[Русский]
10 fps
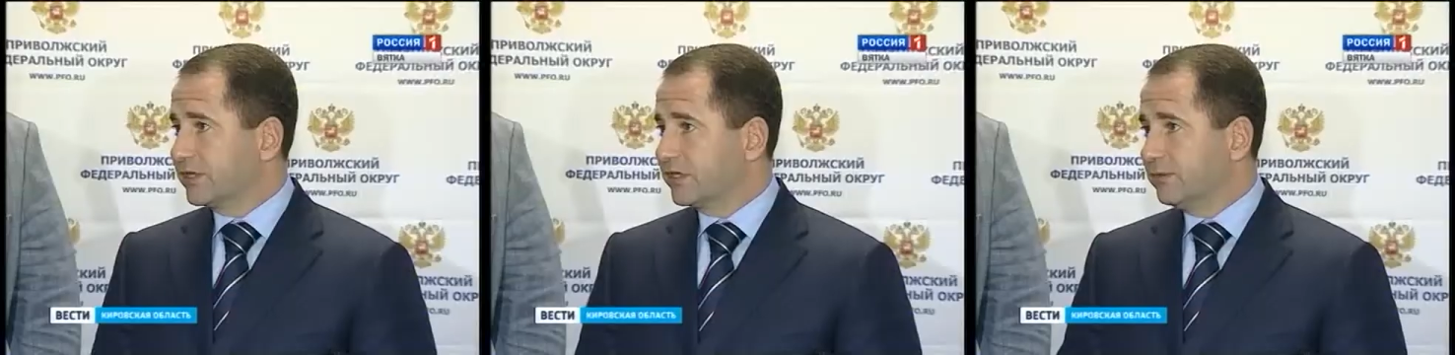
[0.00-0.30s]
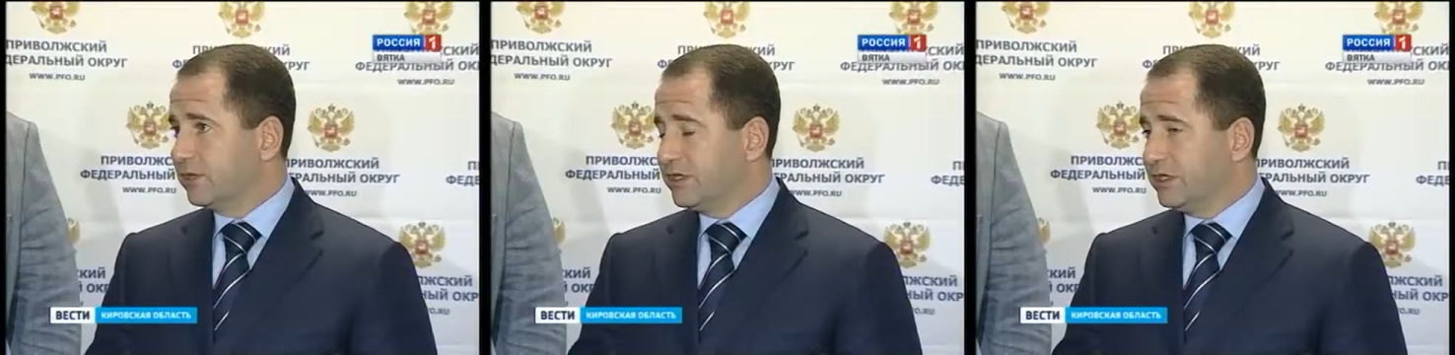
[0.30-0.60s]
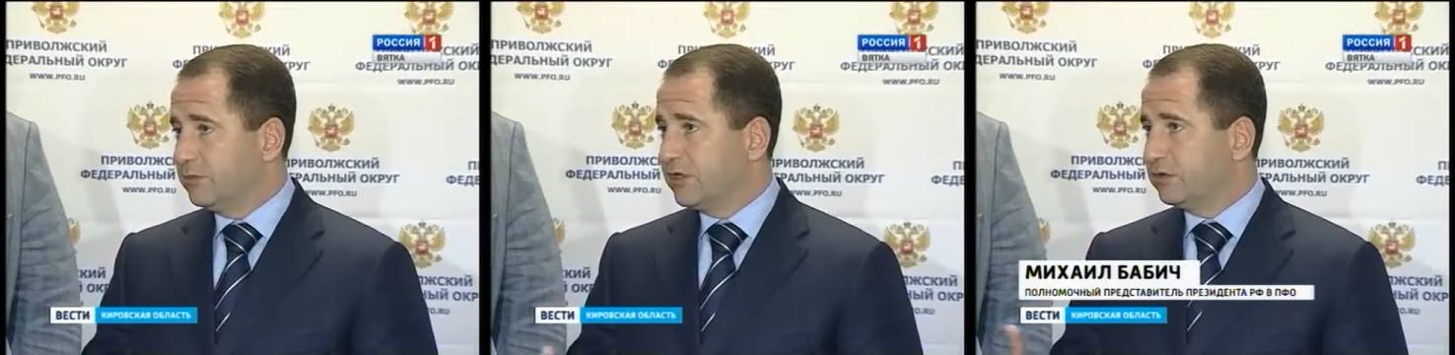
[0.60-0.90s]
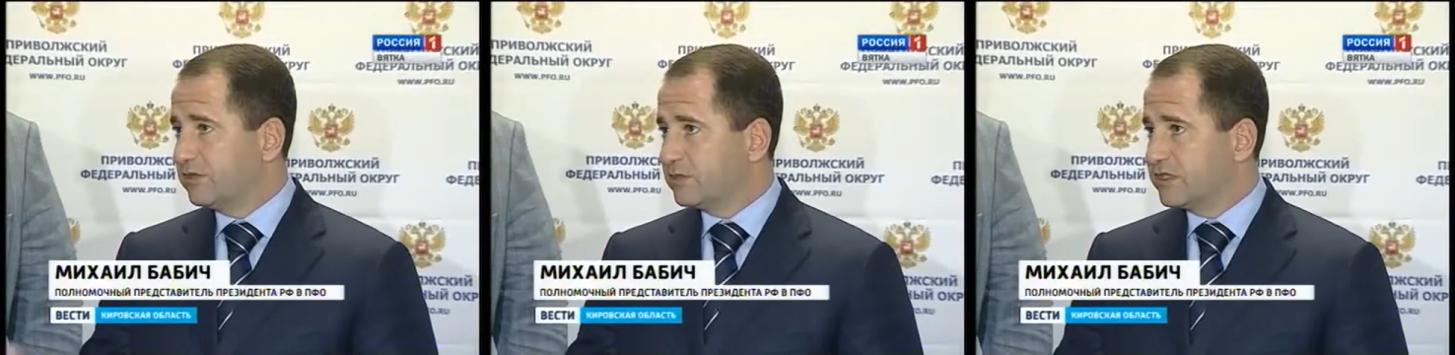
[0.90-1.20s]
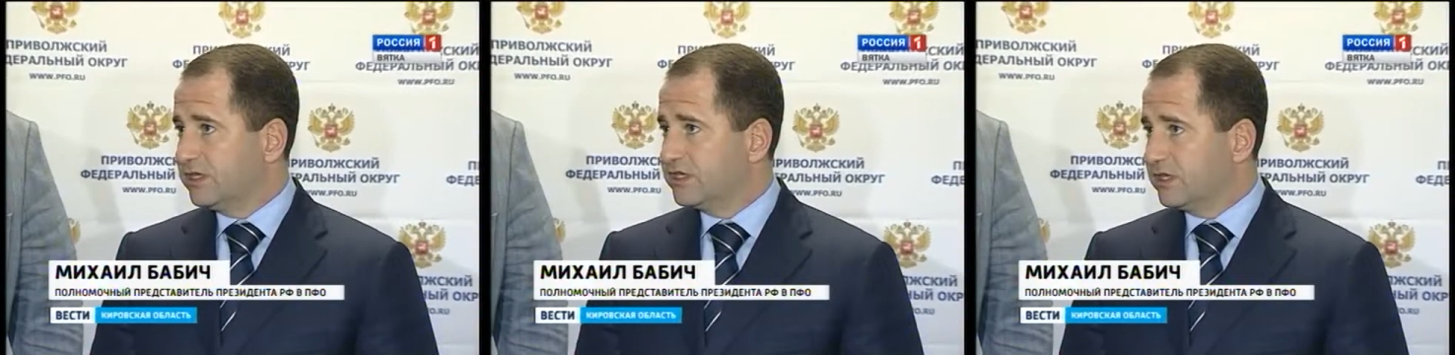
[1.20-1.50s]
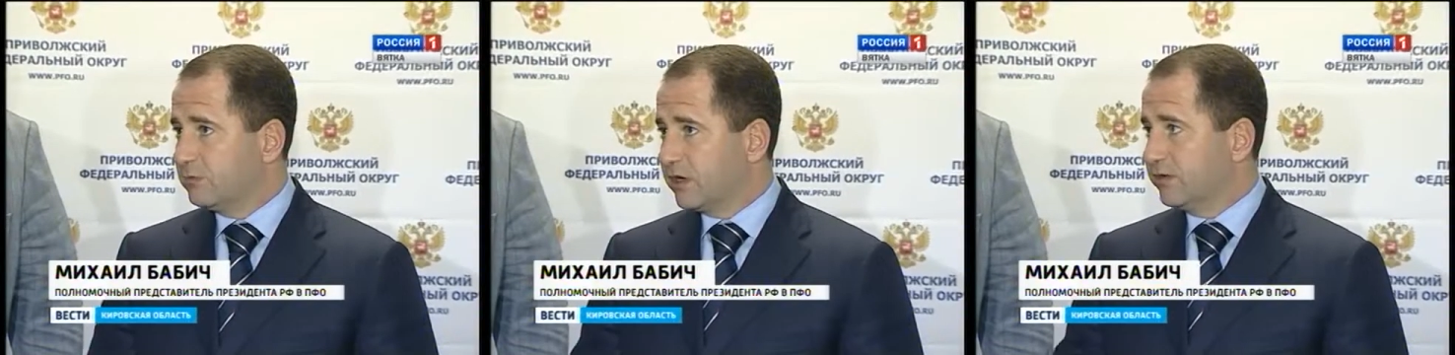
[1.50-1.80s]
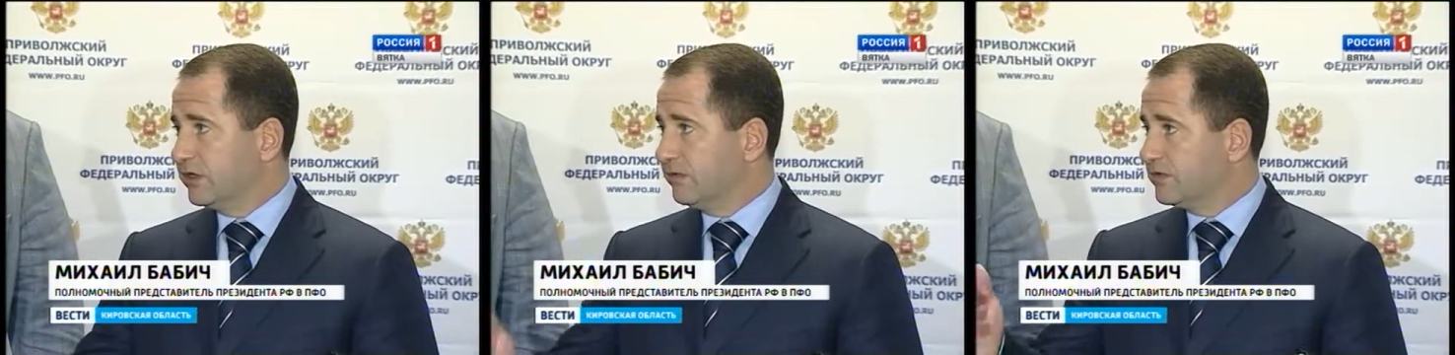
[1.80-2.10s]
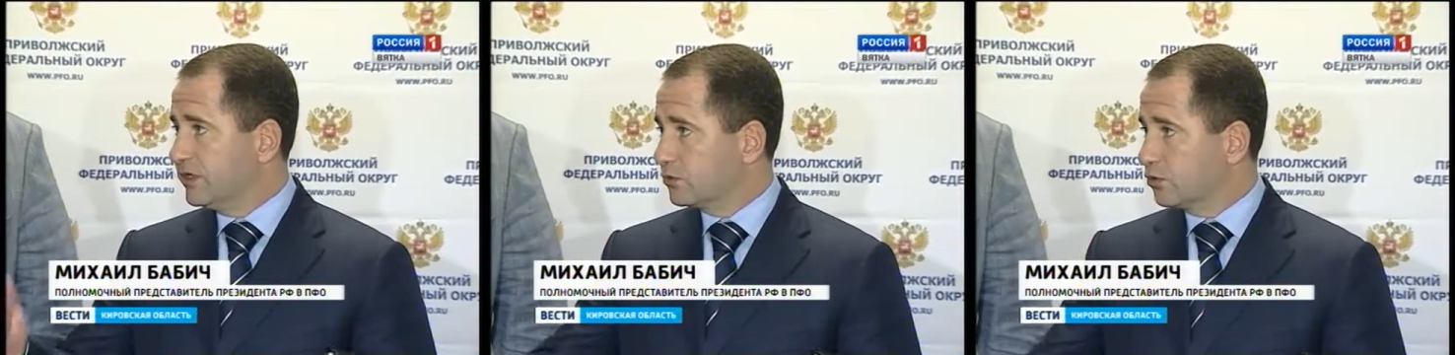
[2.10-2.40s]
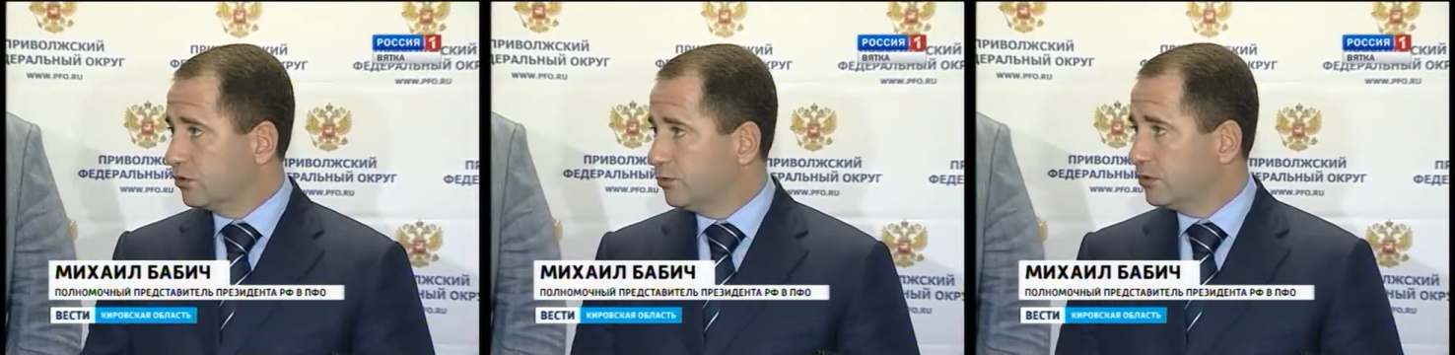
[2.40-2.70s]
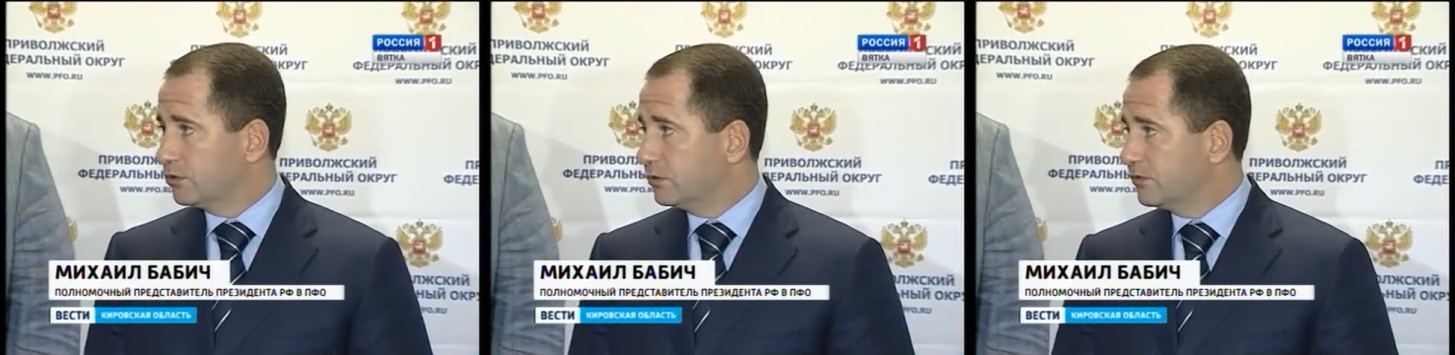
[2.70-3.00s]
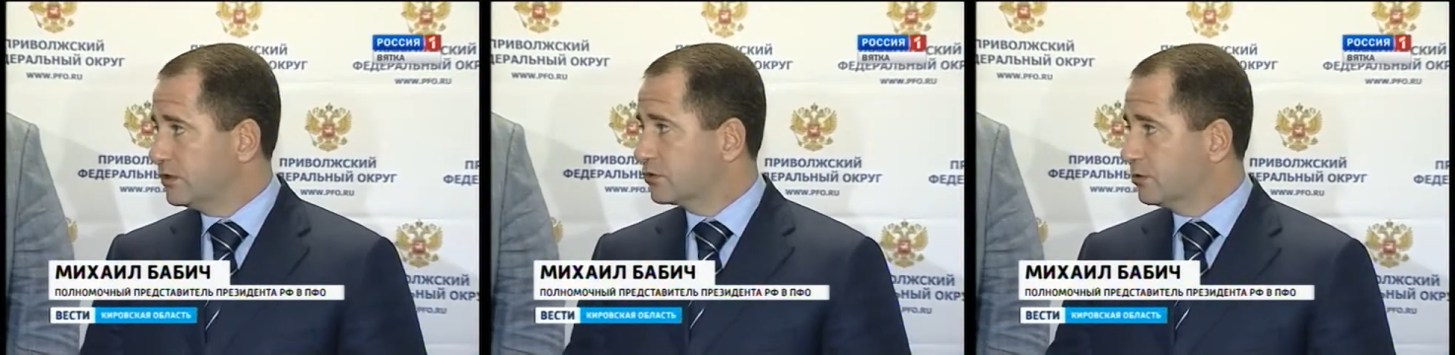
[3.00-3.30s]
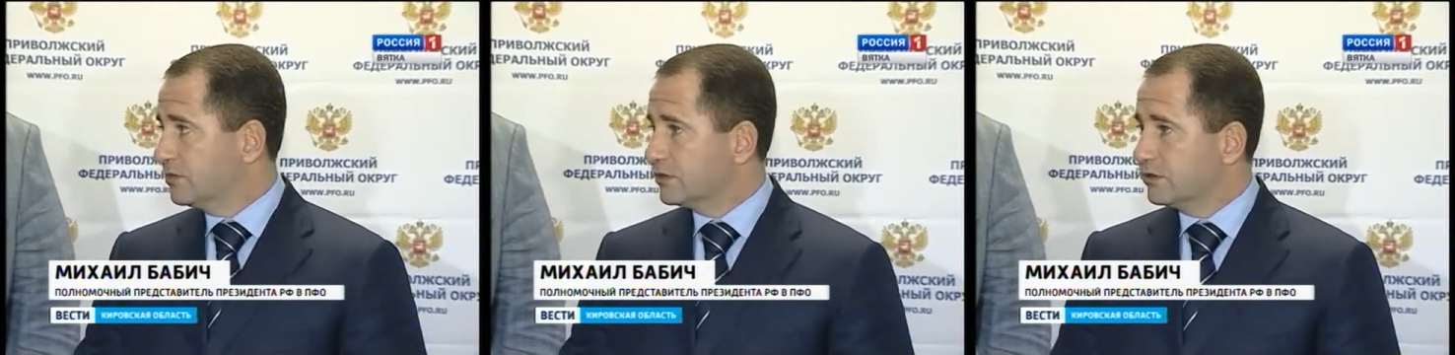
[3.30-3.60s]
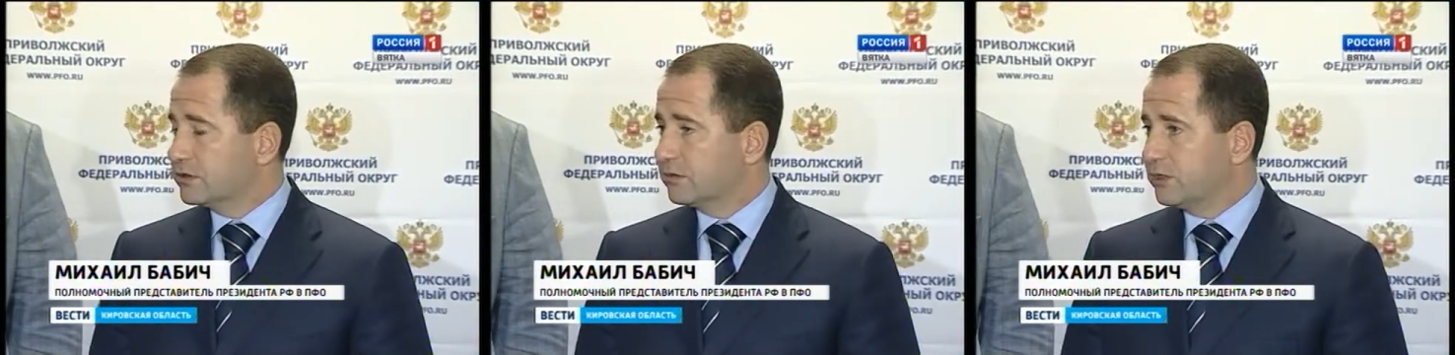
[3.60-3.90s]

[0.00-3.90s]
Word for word: Когда мы хотим молодого специалиста отправить там, в сельскую глубинку, в сельскую местность,